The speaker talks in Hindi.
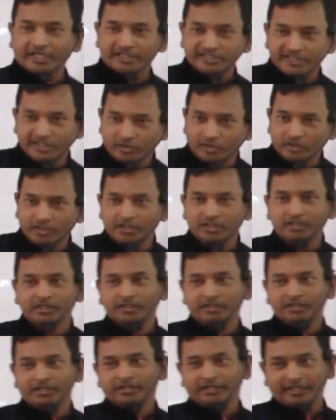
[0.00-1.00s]
कैसे होगा
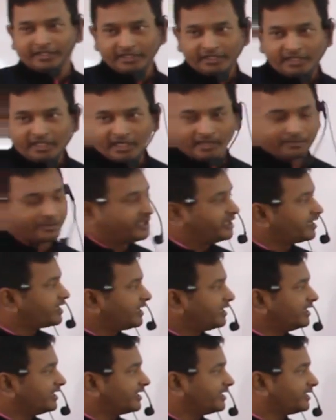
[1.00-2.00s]
ठीक है आपने
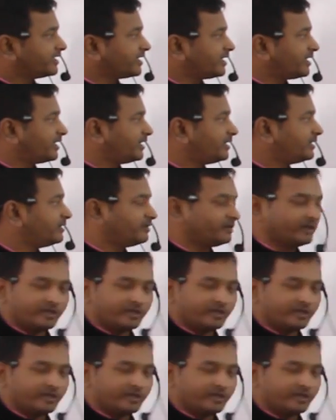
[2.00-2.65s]
देखा लिगेंड क्या है